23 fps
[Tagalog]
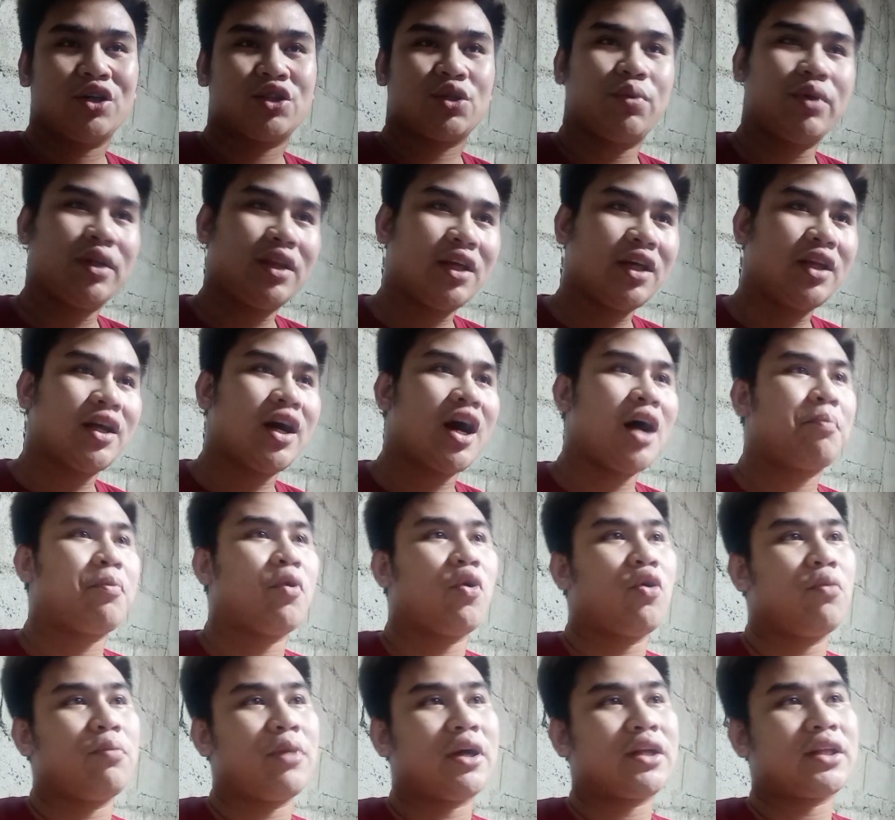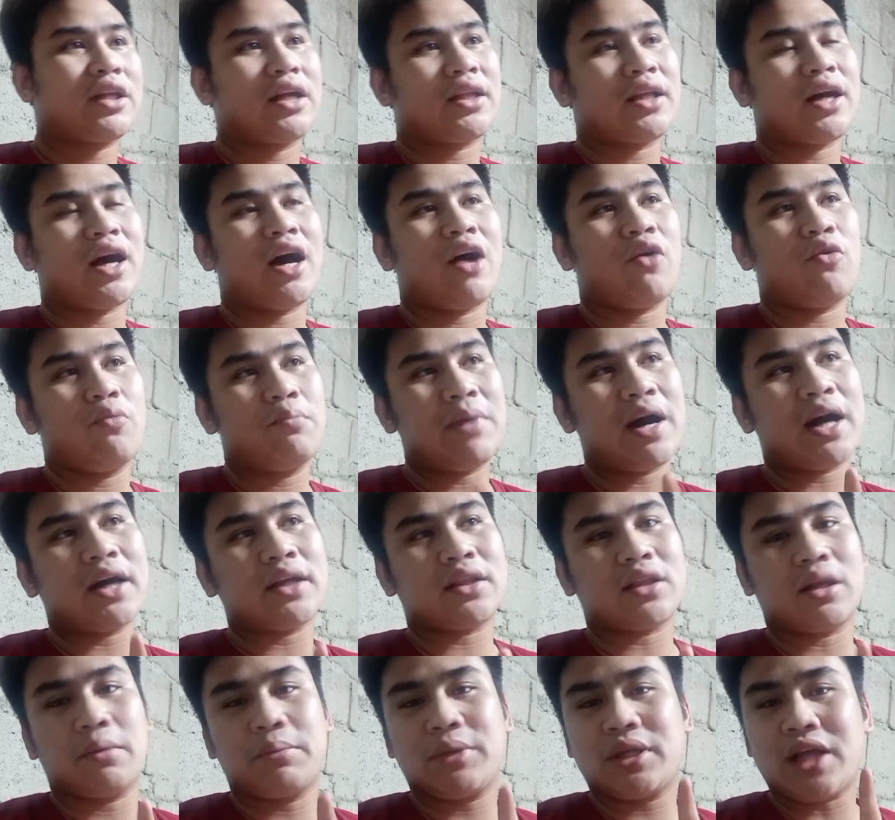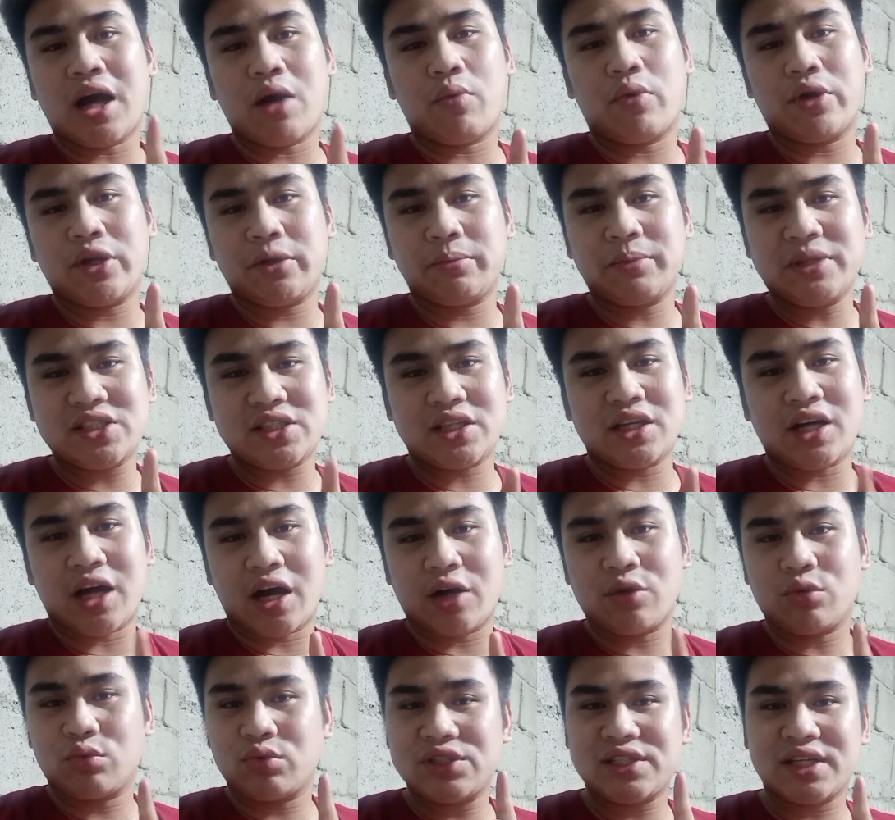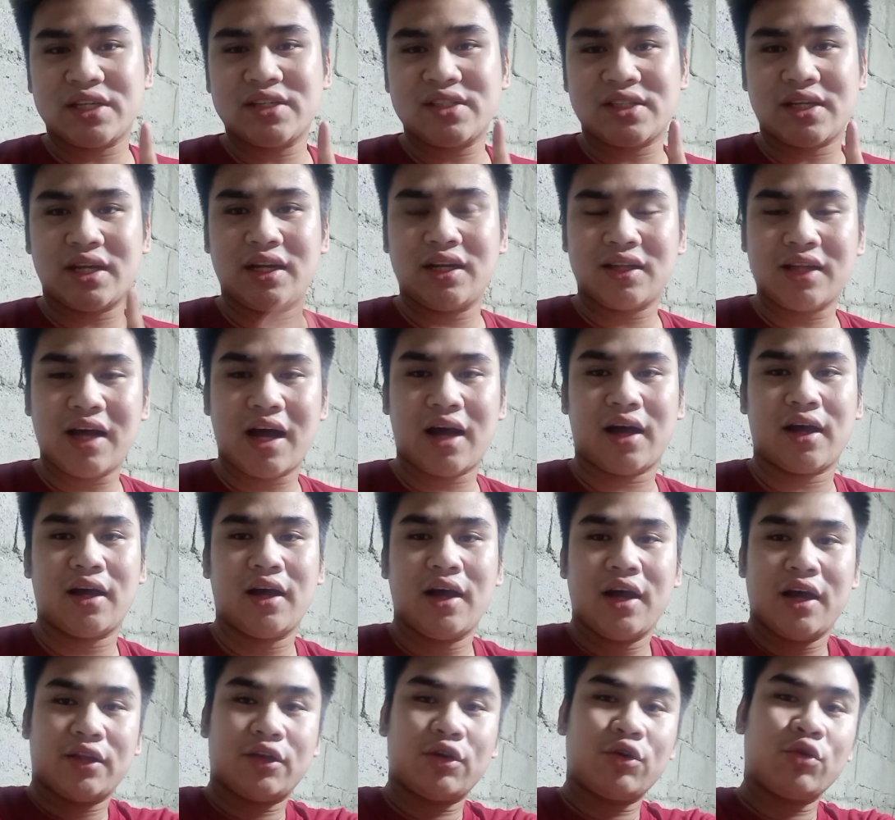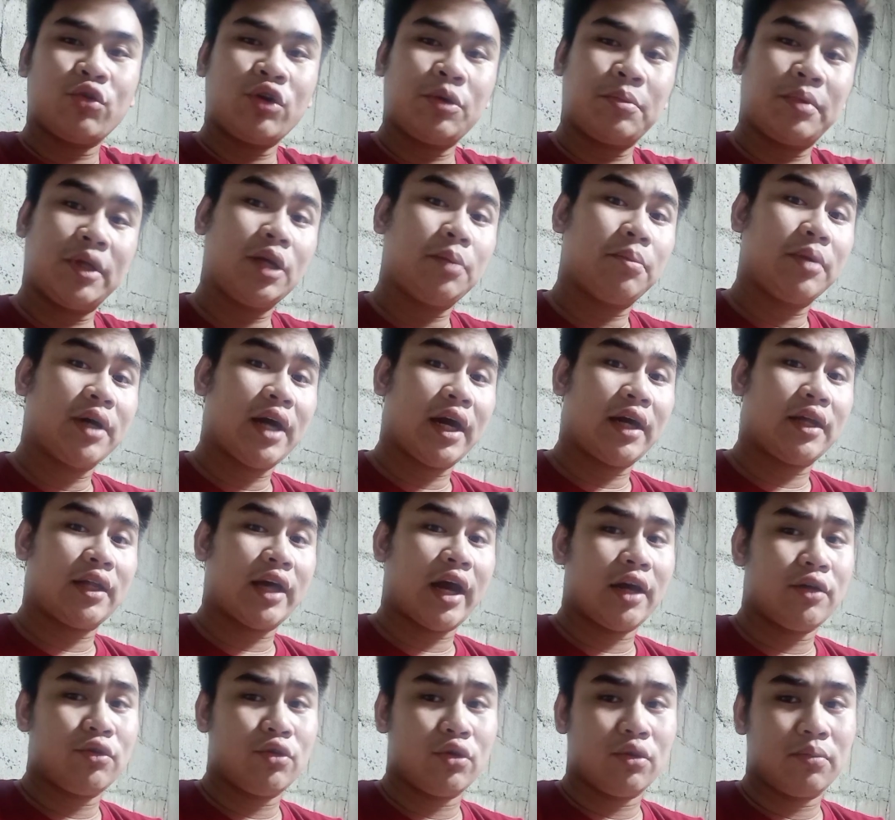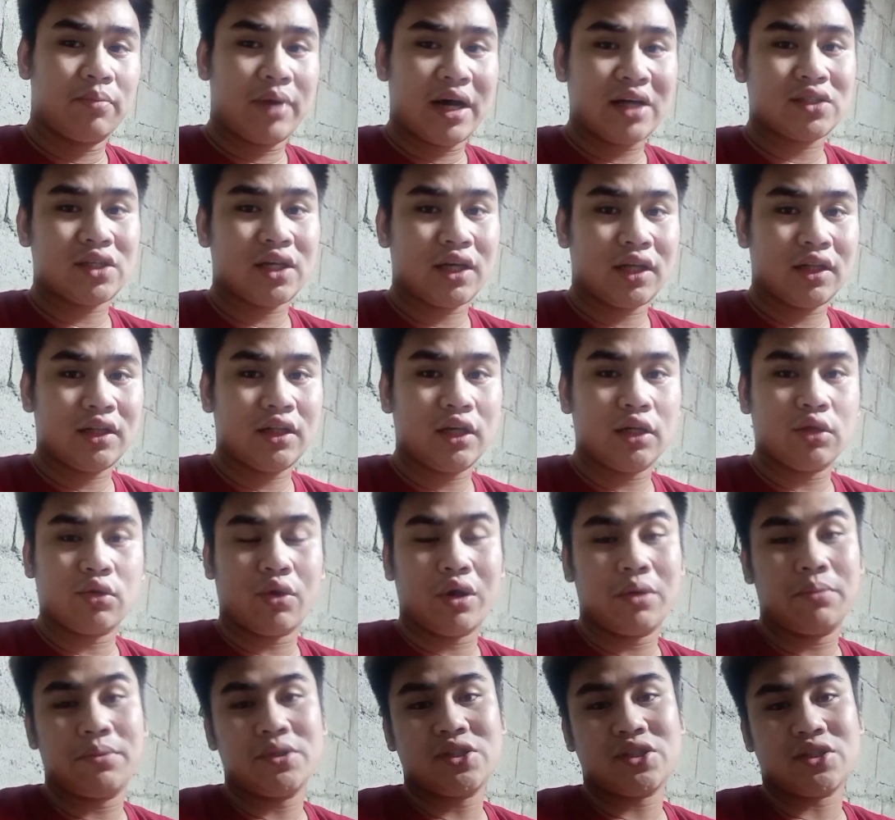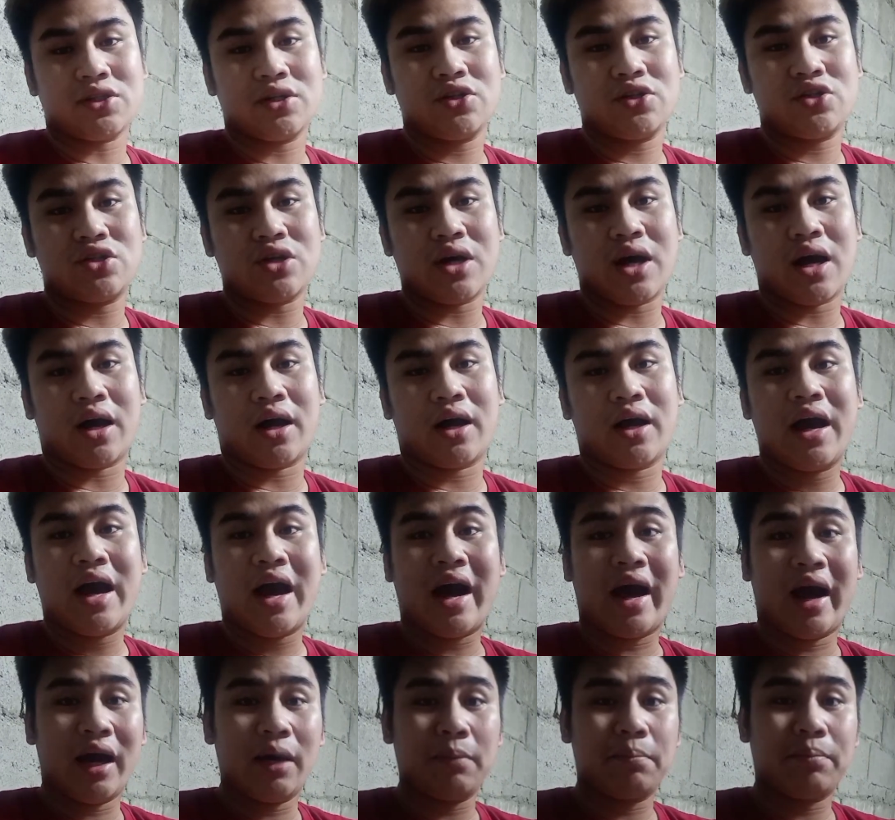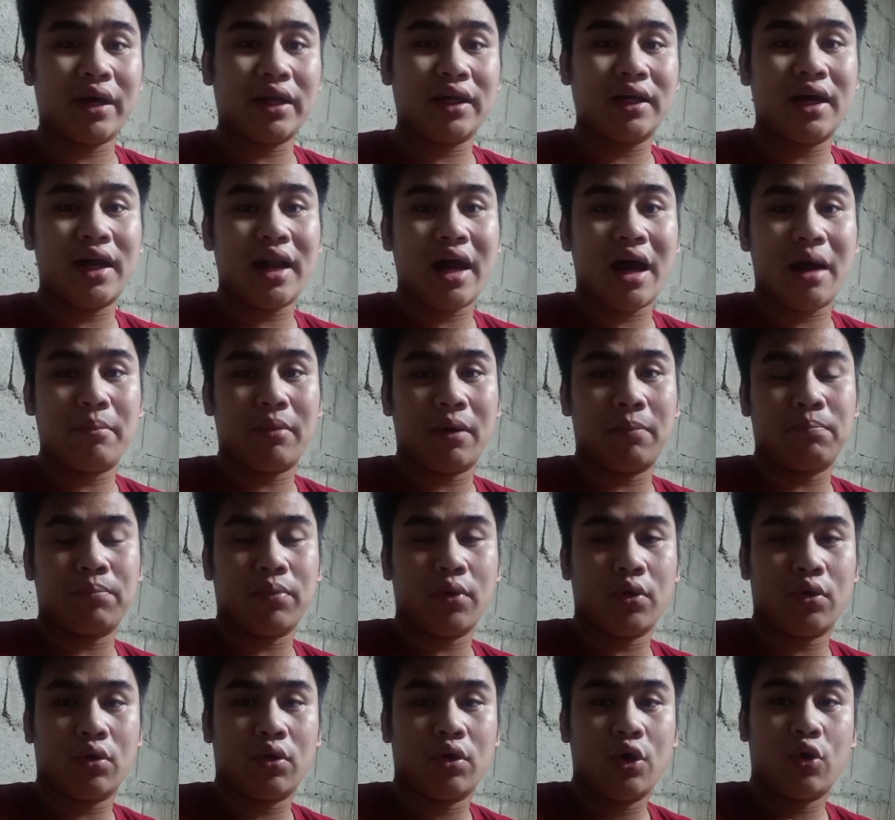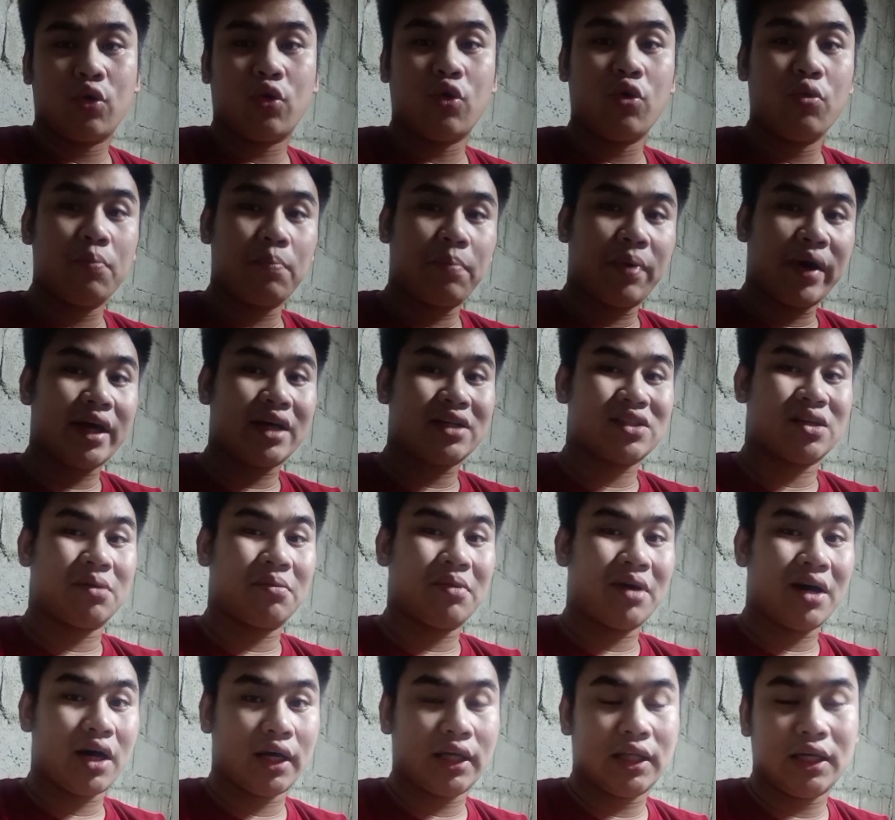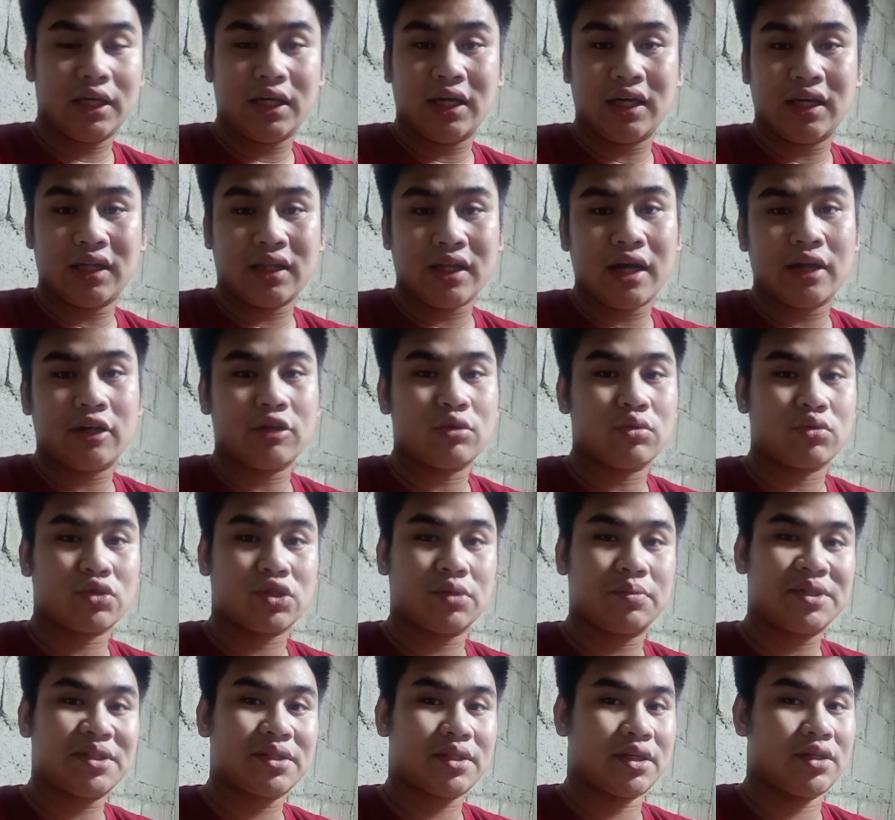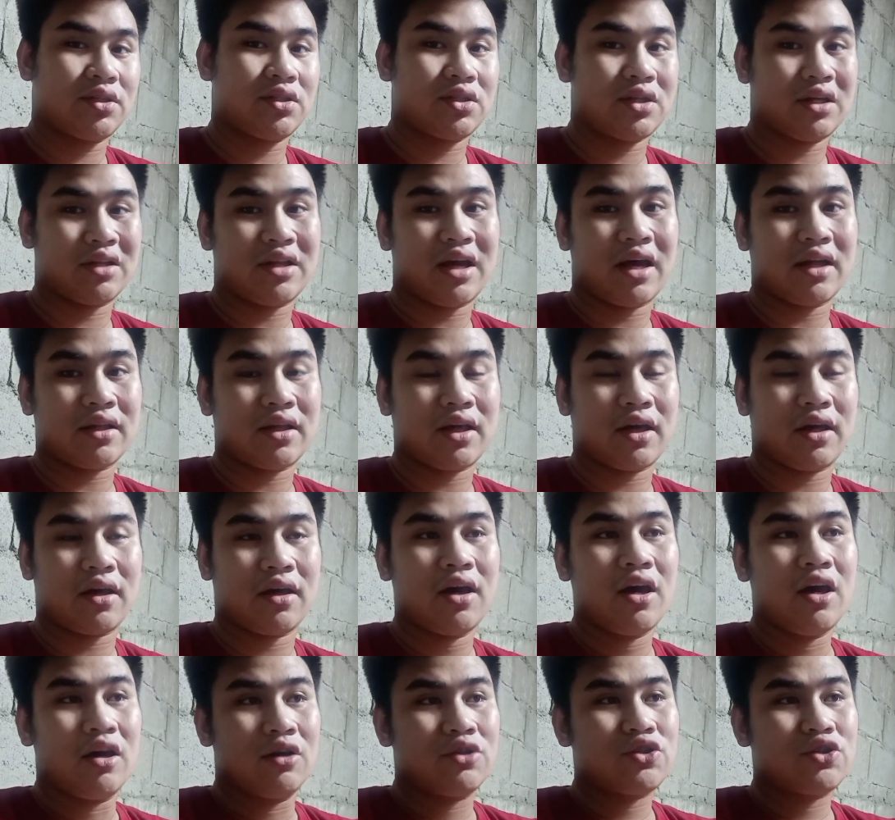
So hindi na nga po ako magtataka kung bakit nabitawan ni Mystica yung isang salita na yung ibinibigay ni Idol Basel dito kay Mr. Chang ay barya lamang po kumpara sa mga kinikita nitong si Mr. Chang dati.